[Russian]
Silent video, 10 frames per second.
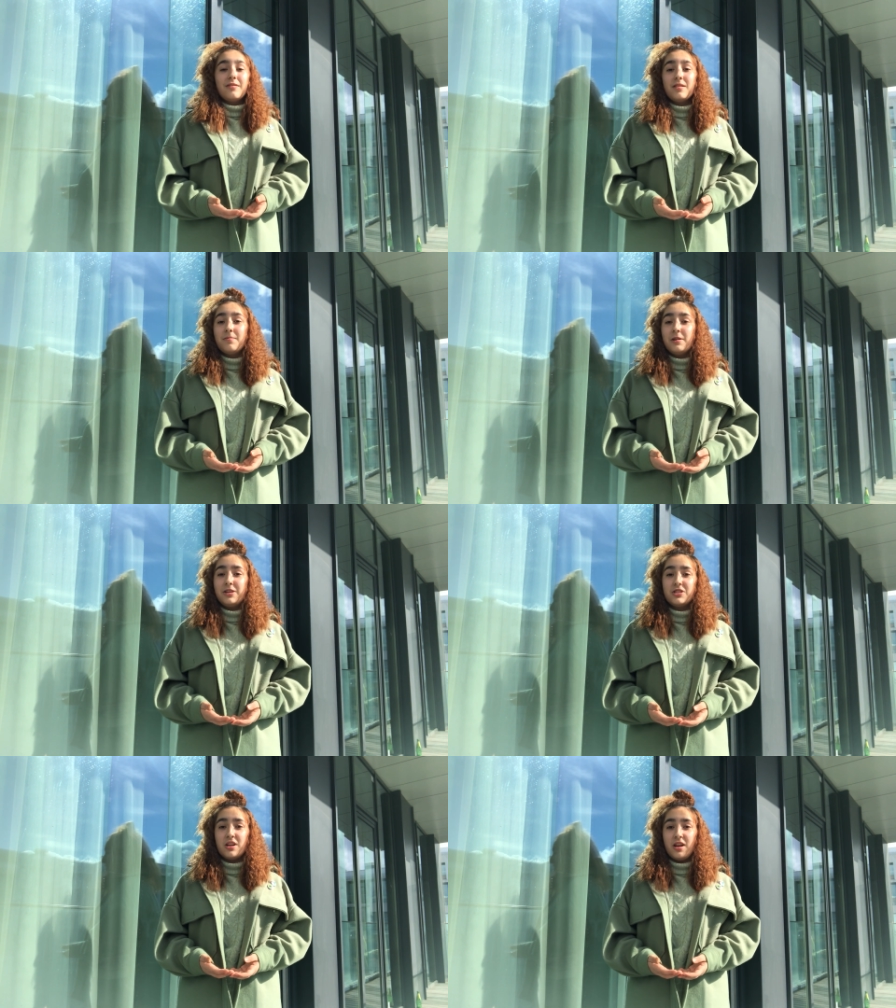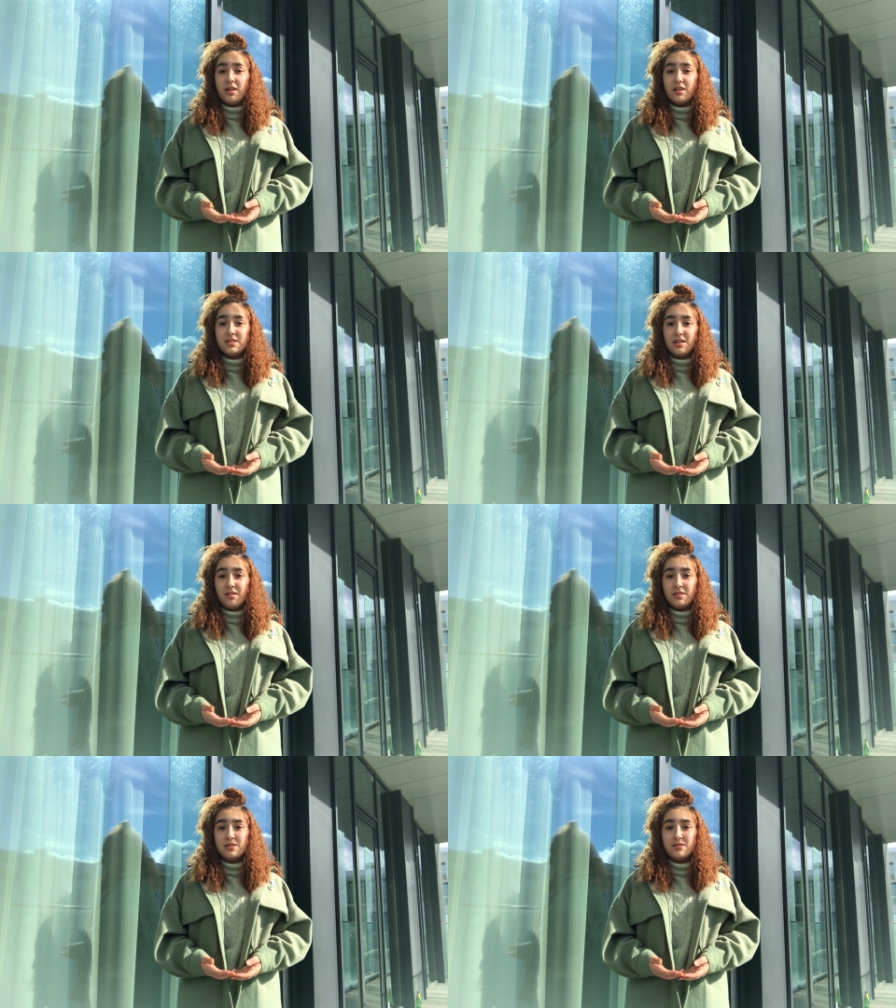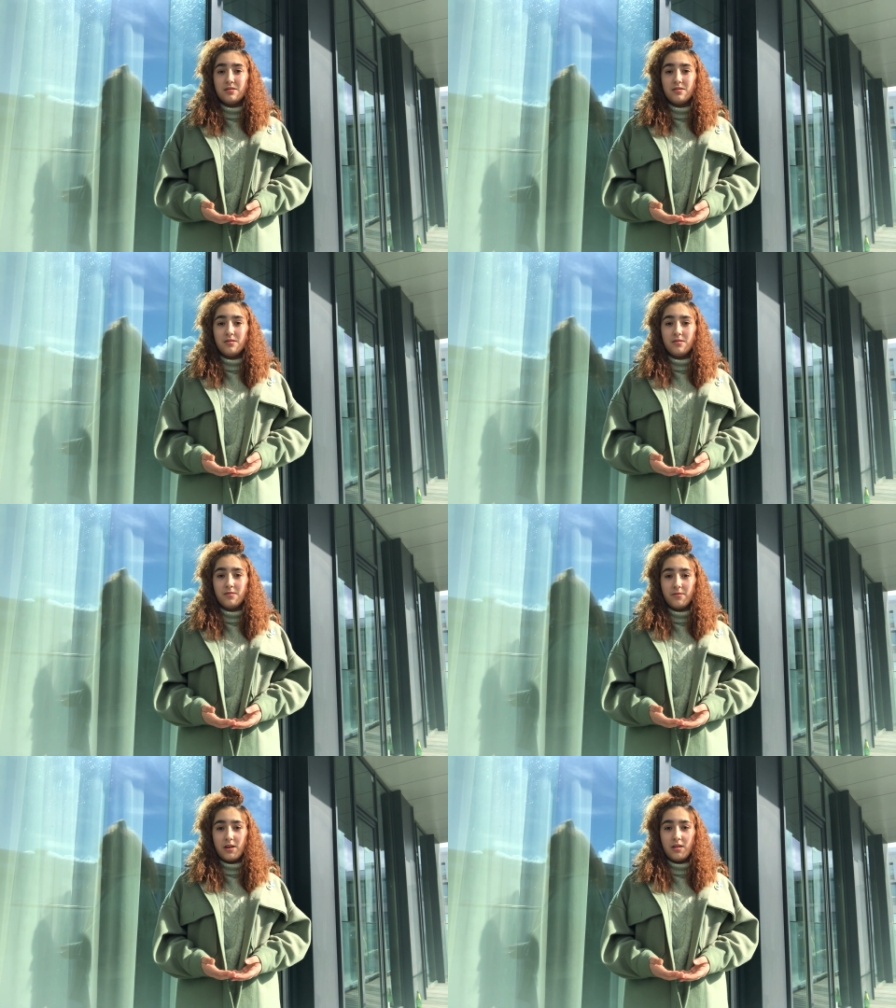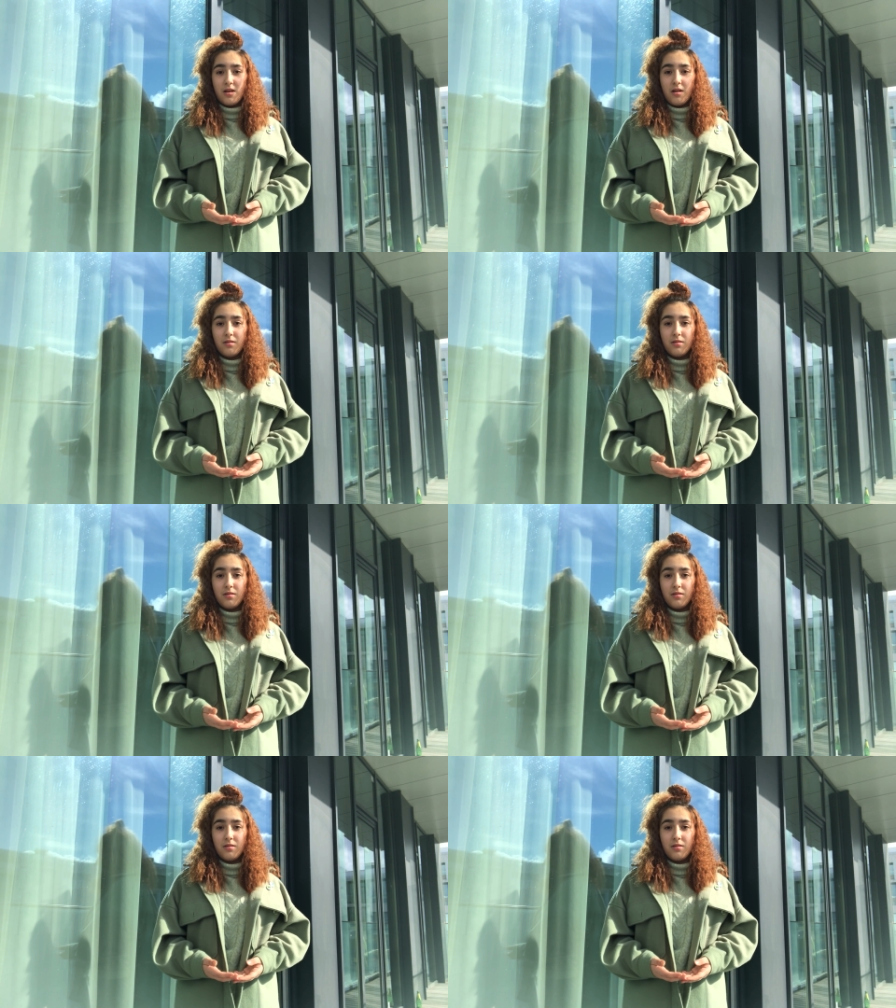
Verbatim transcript: небольшая, казалось, война.